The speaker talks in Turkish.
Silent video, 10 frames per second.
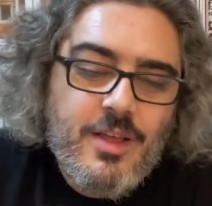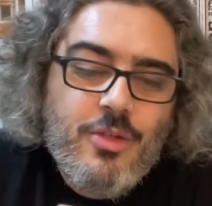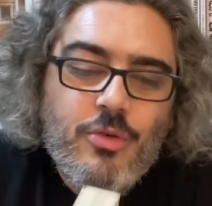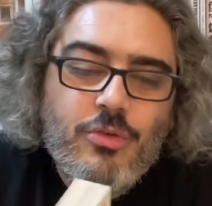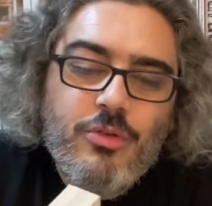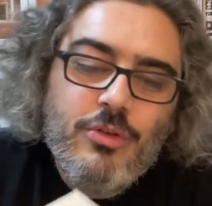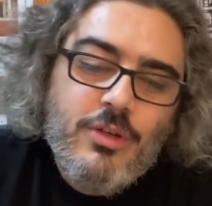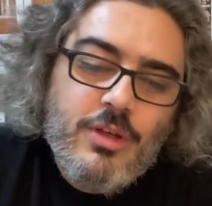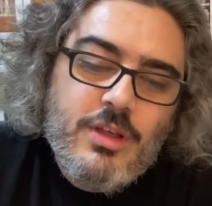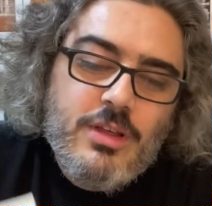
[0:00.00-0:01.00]
Çünkü
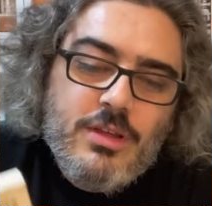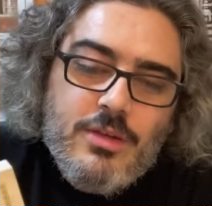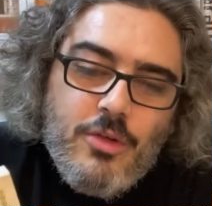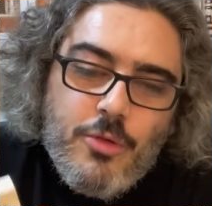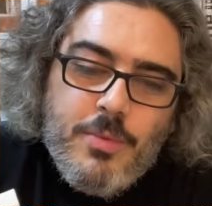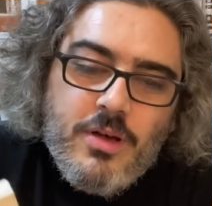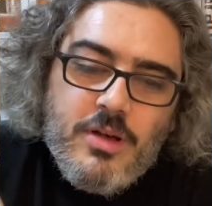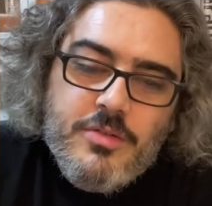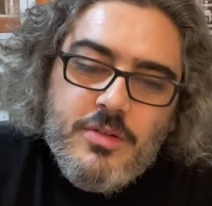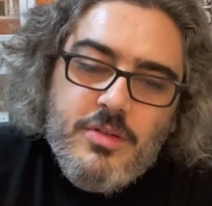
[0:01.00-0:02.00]
İş
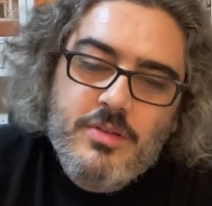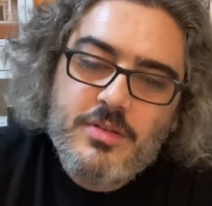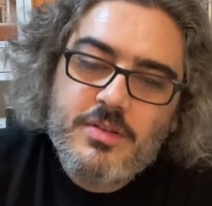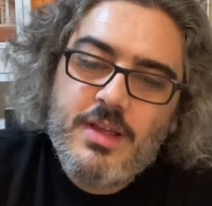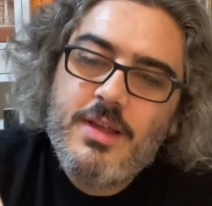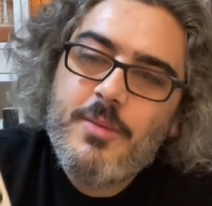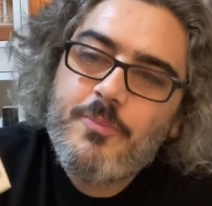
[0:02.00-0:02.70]
Bankası istese